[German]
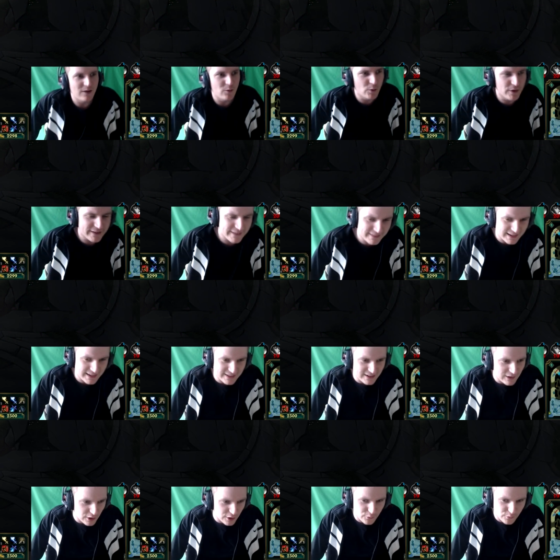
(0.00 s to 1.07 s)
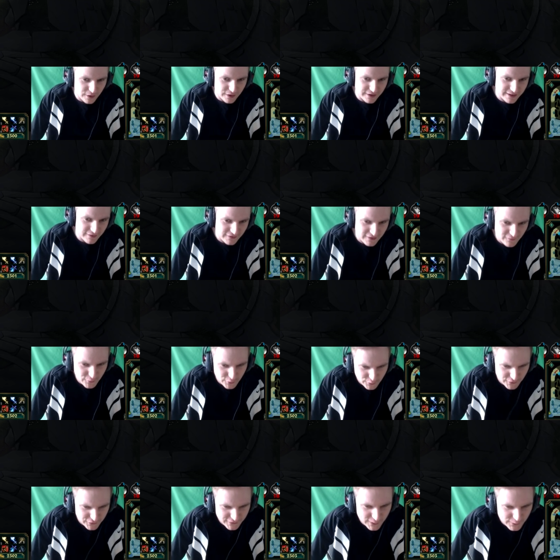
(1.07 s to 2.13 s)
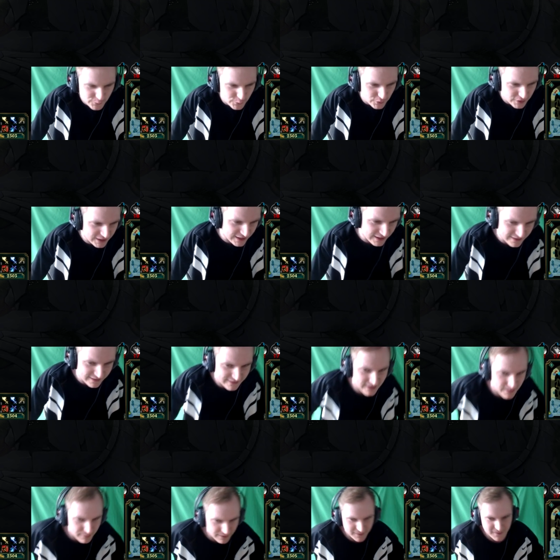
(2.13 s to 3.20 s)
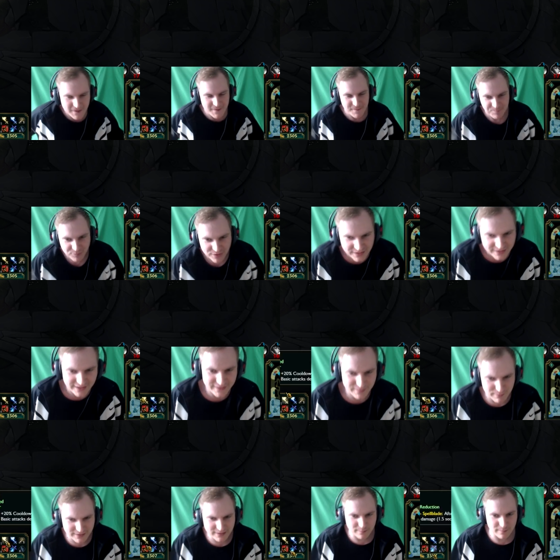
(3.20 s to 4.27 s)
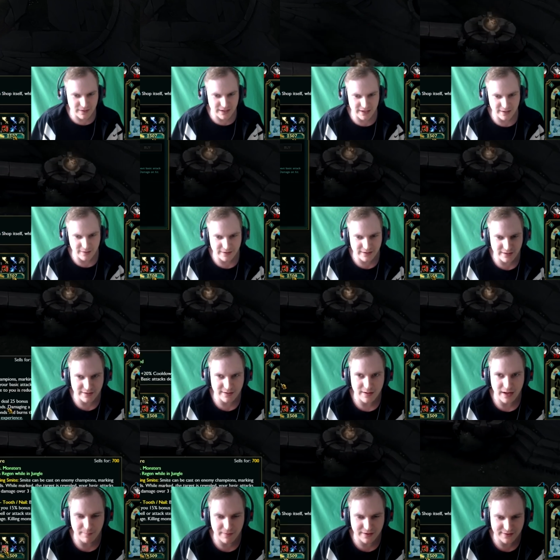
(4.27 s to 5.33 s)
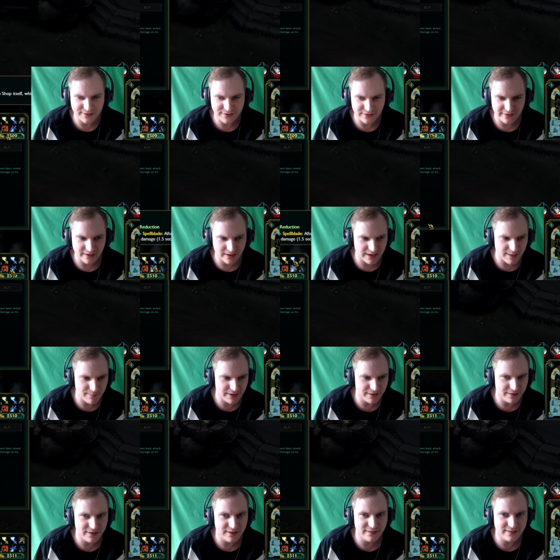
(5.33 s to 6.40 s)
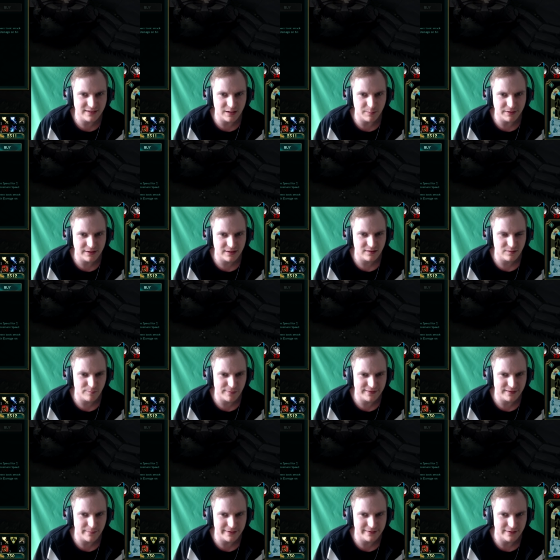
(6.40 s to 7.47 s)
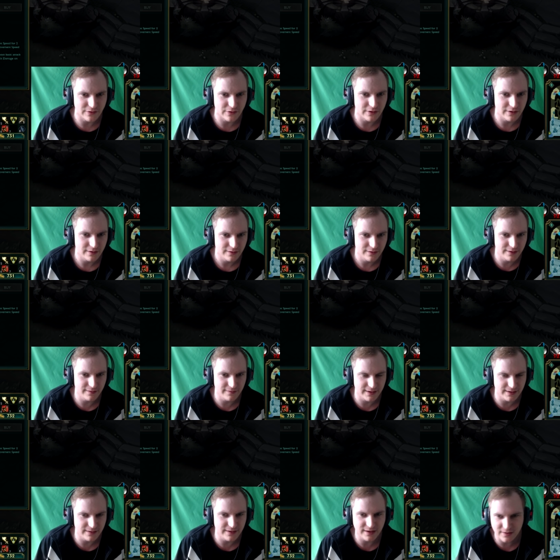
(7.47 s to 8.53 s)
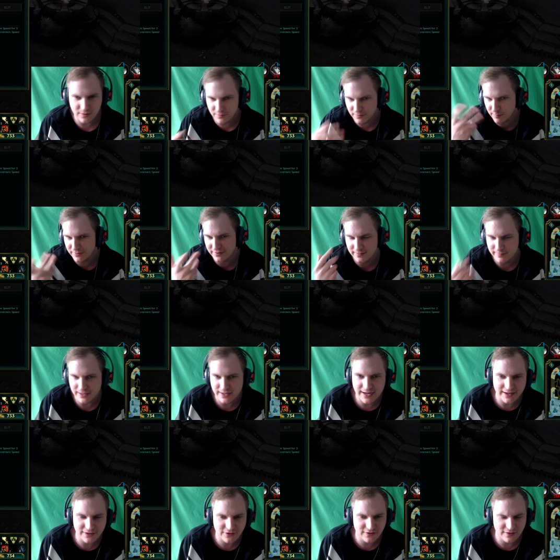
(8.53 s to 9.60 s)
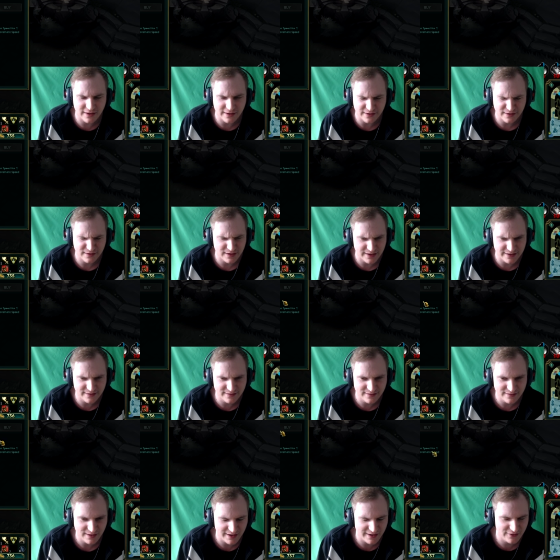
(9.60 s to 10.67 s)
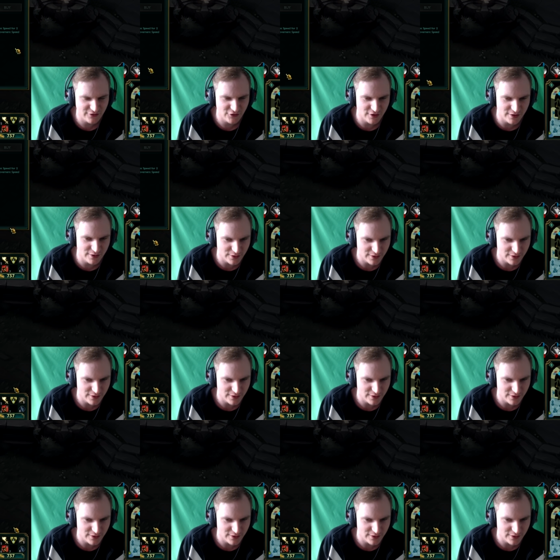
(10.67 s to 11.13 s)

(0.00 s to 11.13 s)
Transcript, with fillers: Ude ist halt ein Läufer, ne? Da, da, für sowas wäre halt Rune King insane. Aber jetzt mit dem, äh, hier, den Hammer des Gehämmerten ist es, glaube ich, ein bisschen besser noch, ne? Weil dann können wir ein bisschen mehr cagen, äh, kiten, cagen auch.